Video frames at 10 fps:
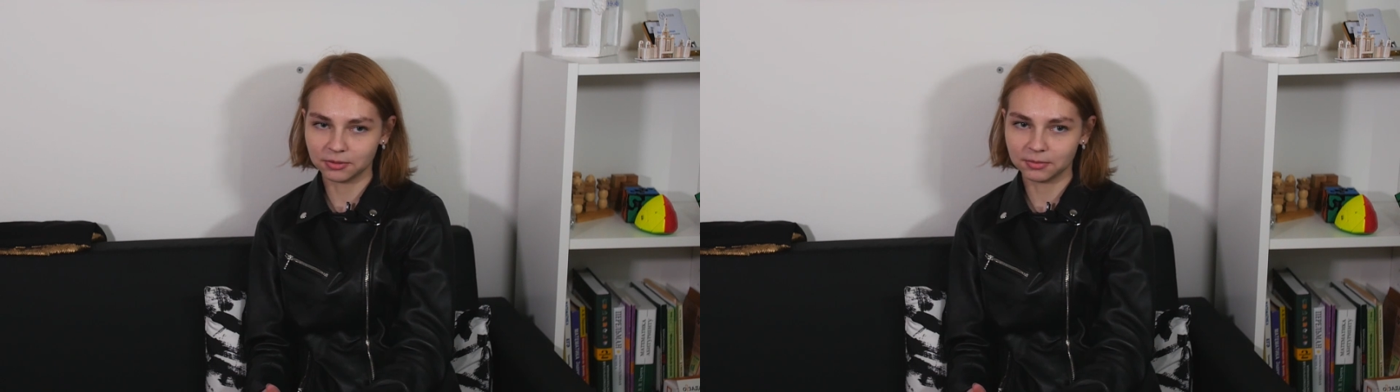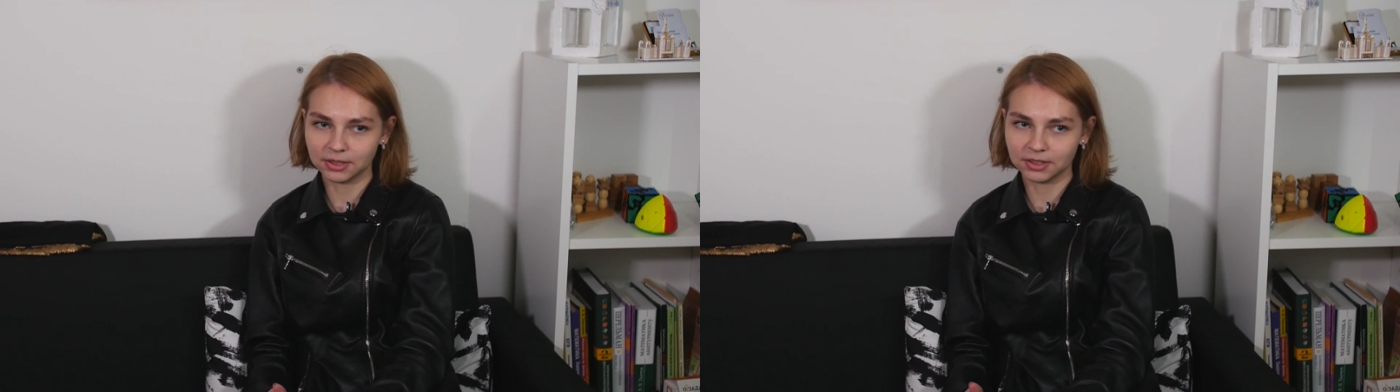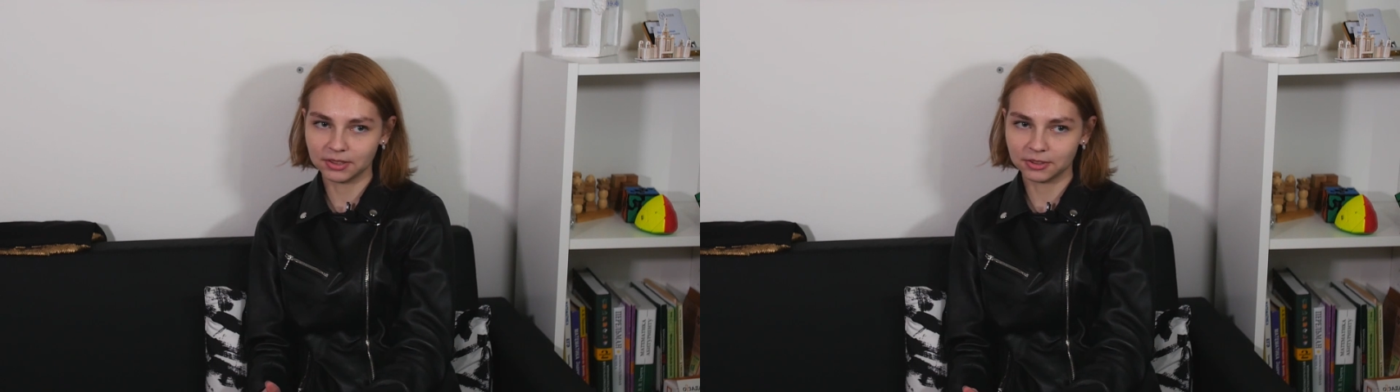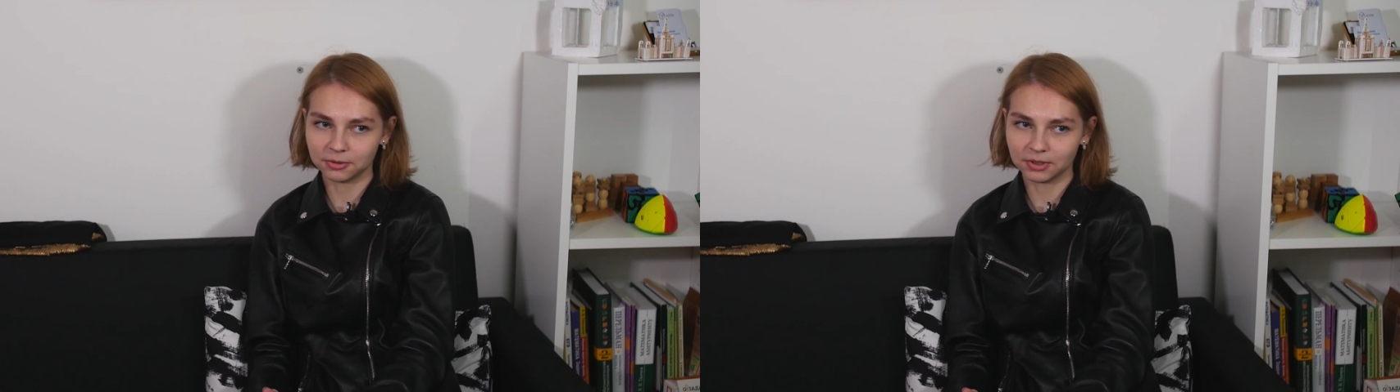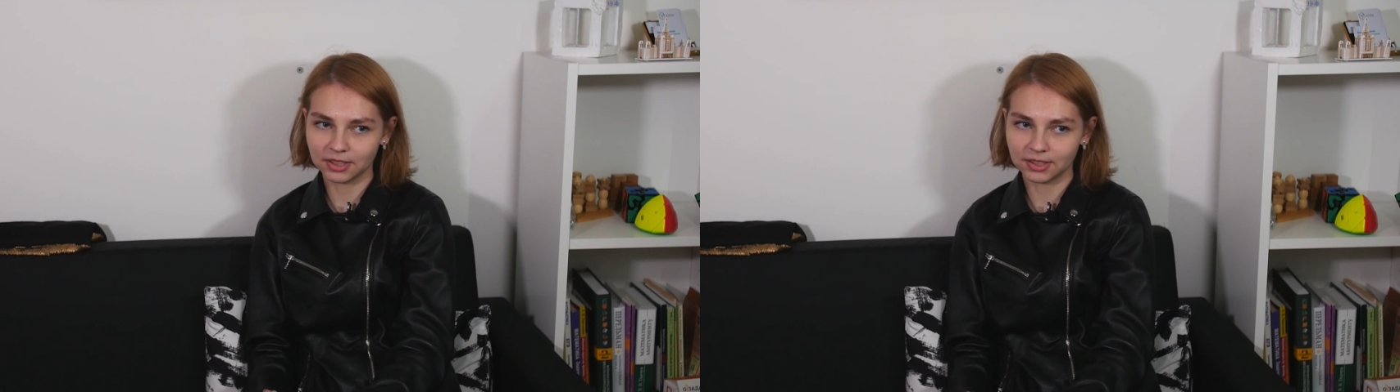Мы
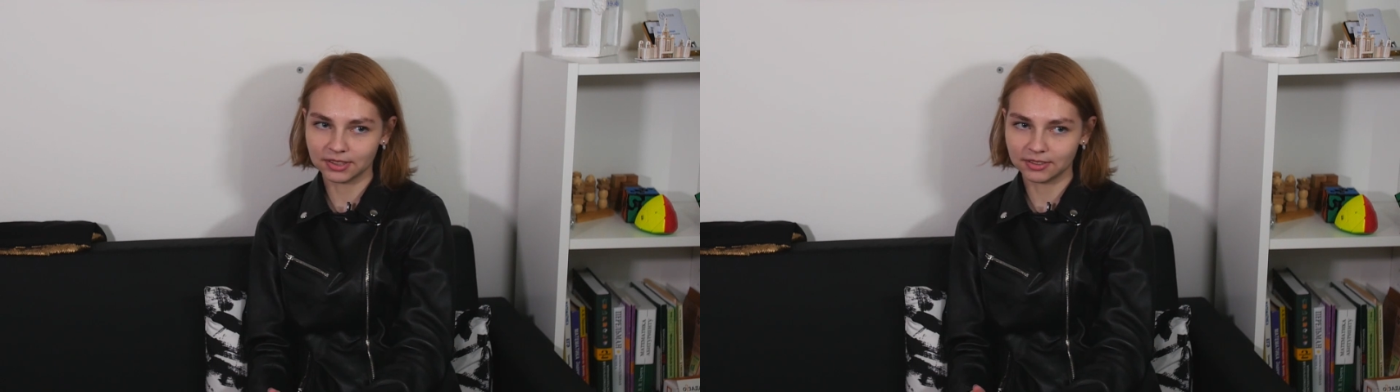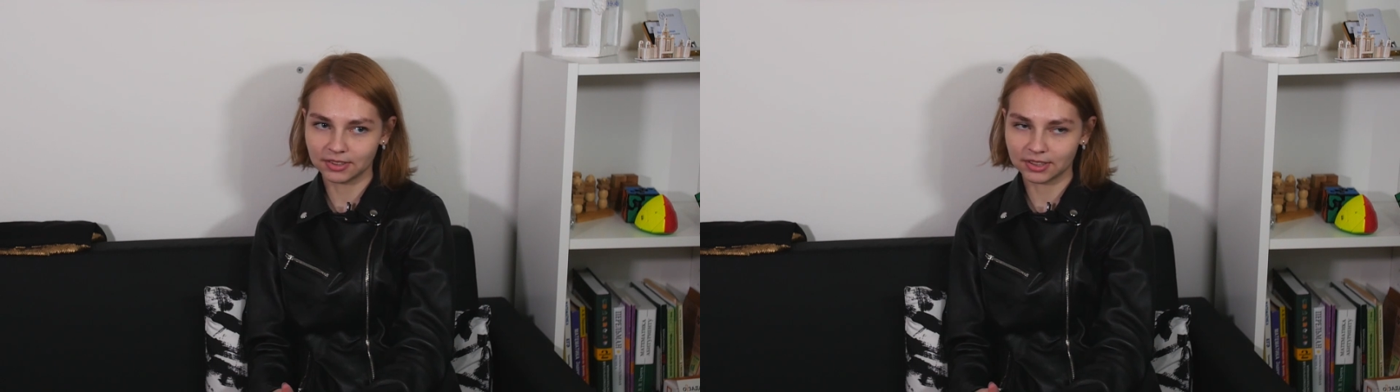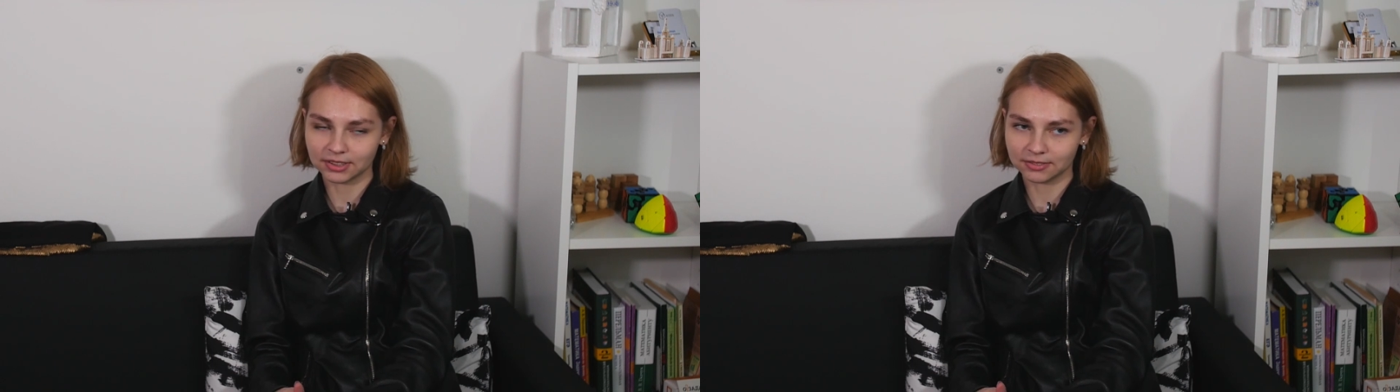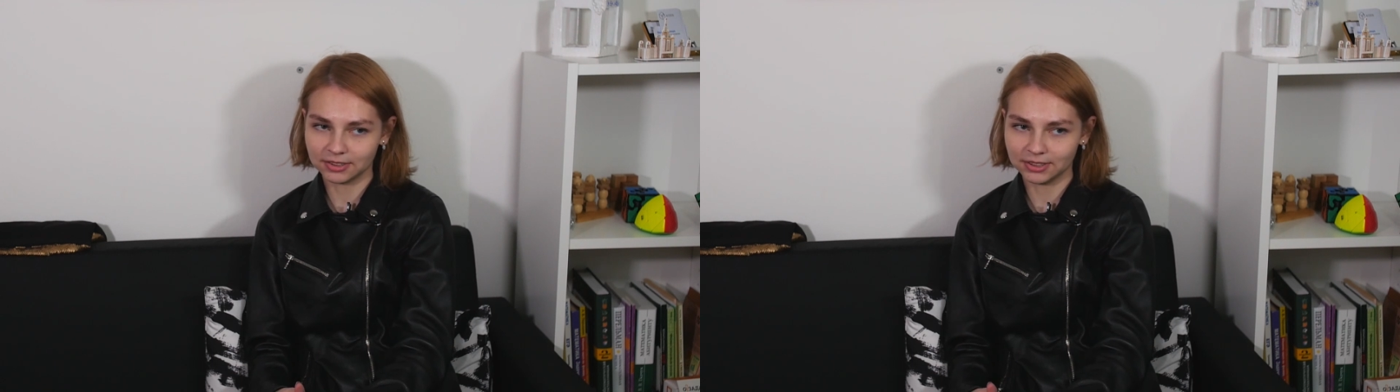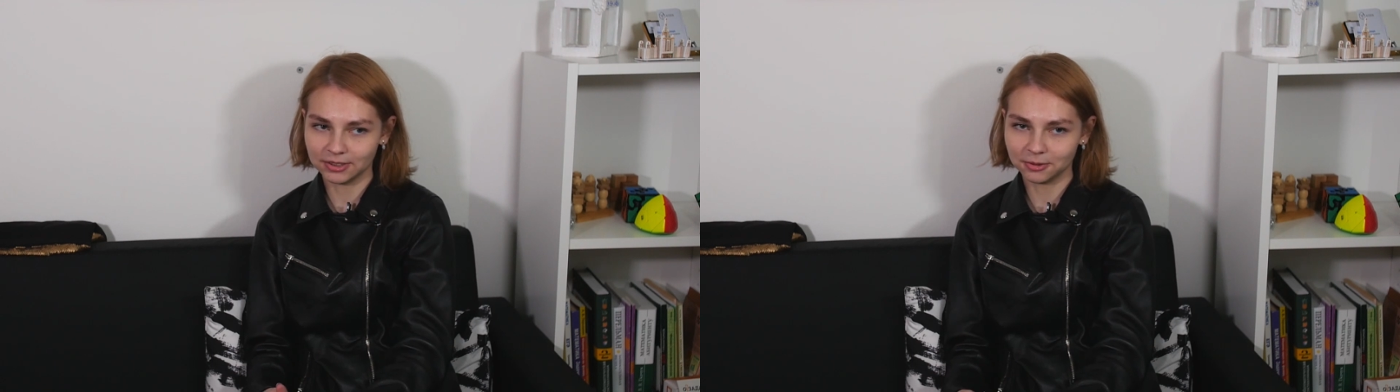регулярно два раза в
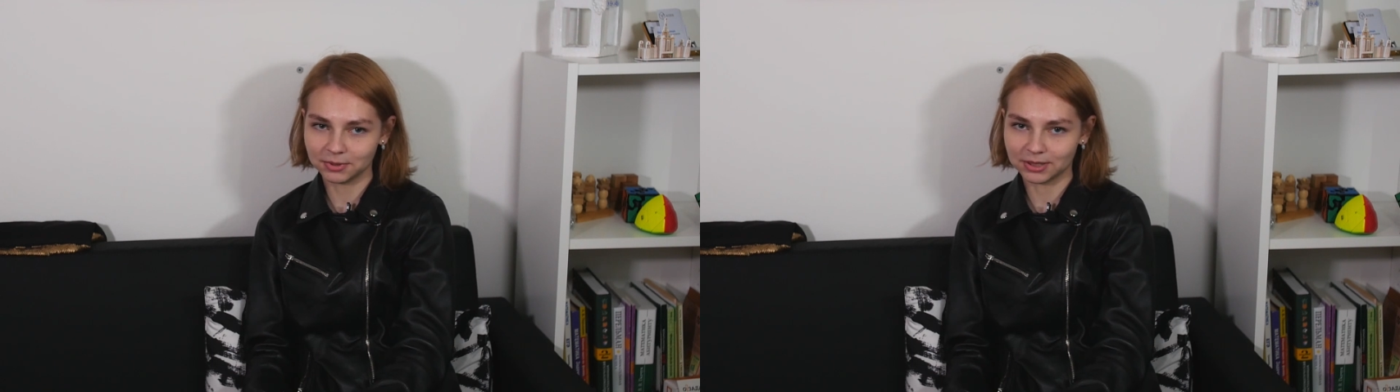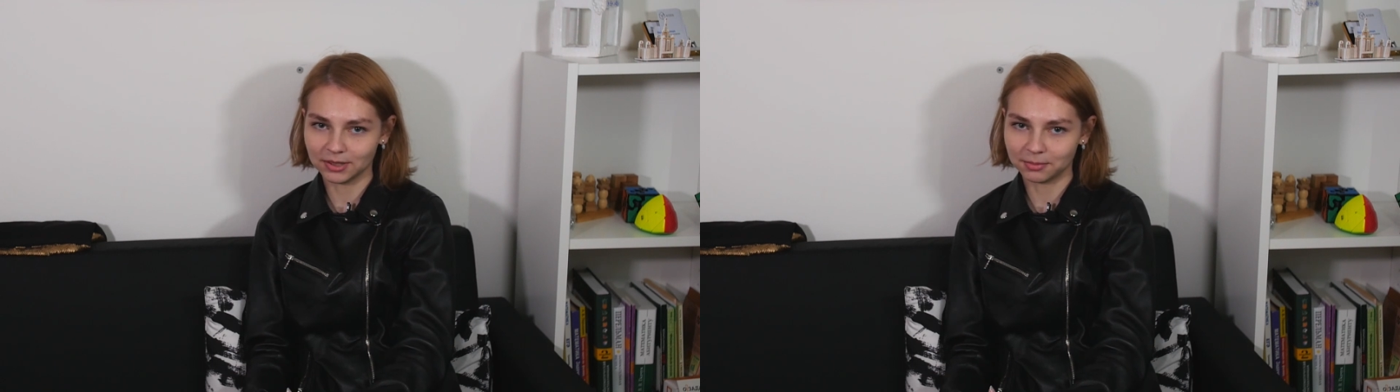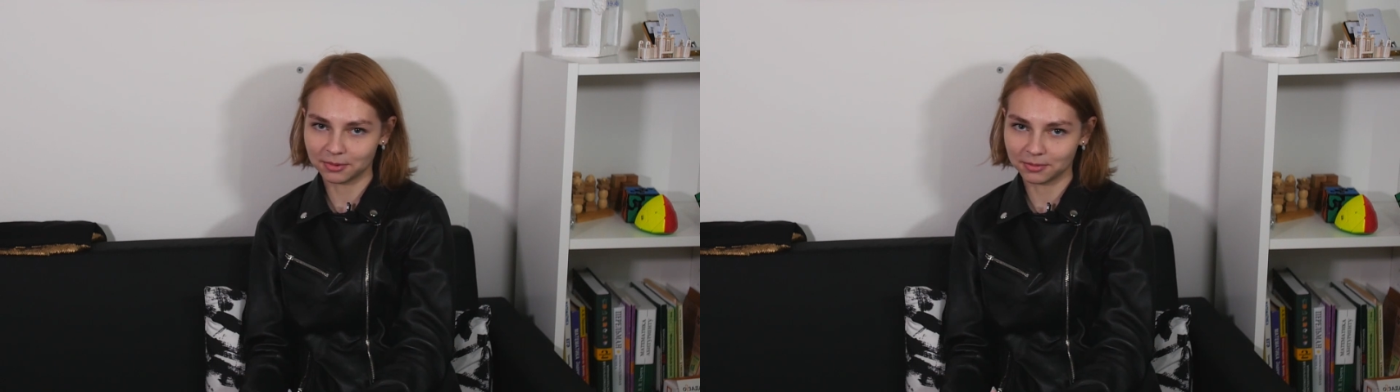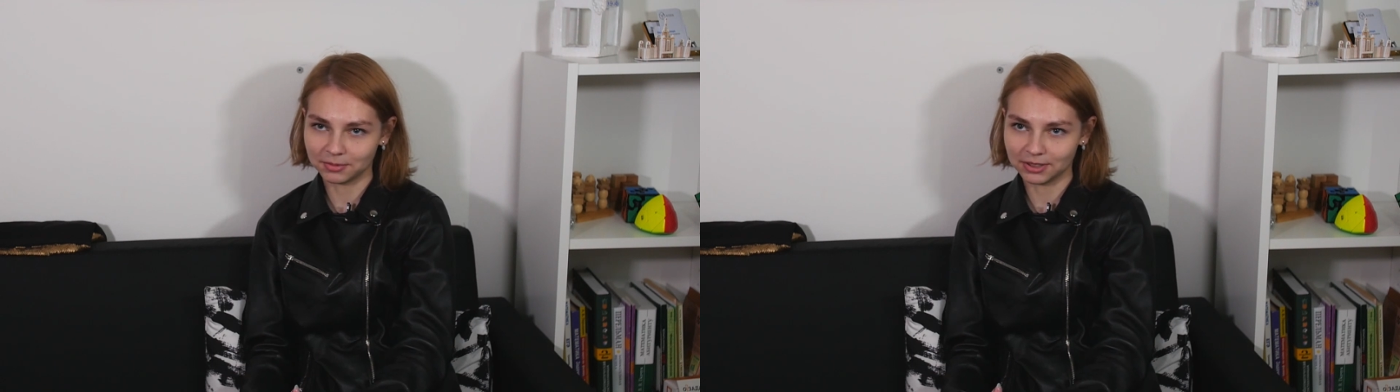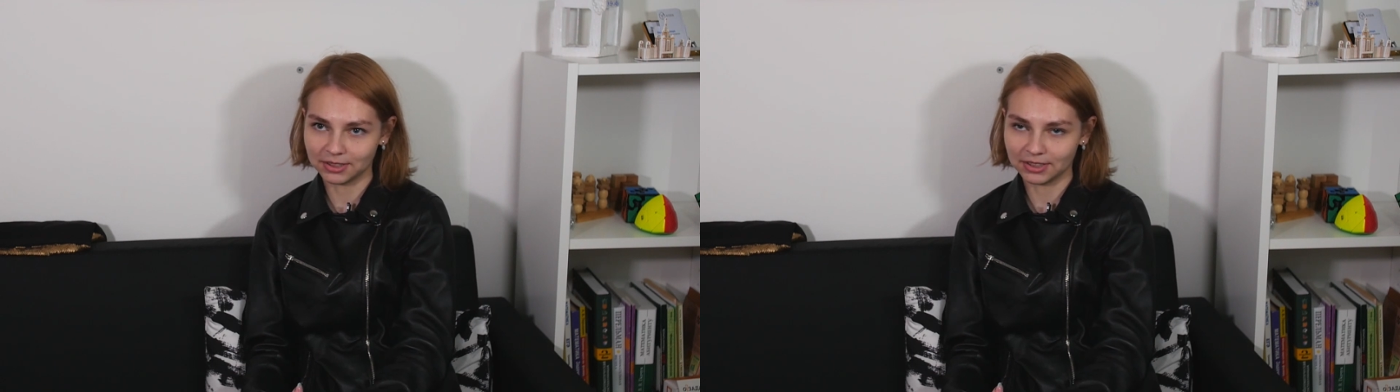неделю писали
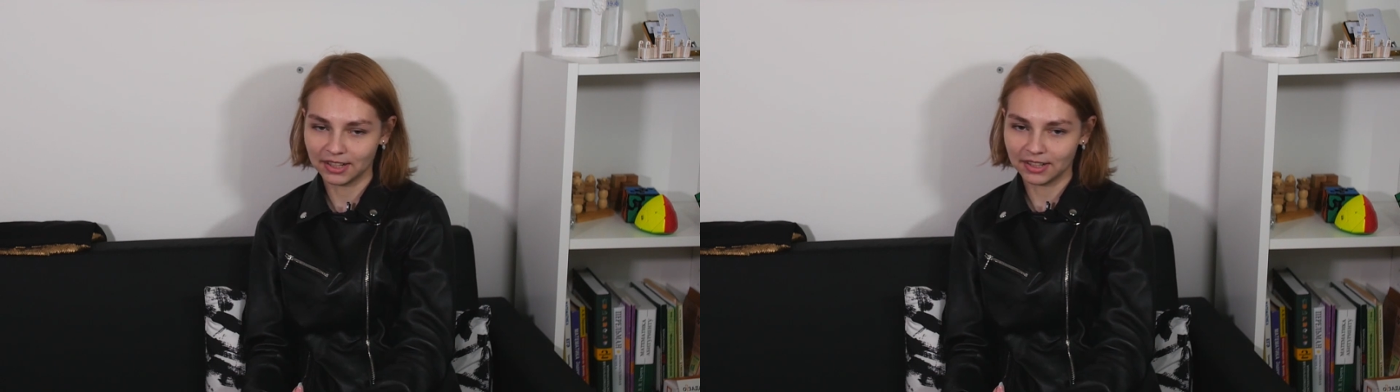пробники.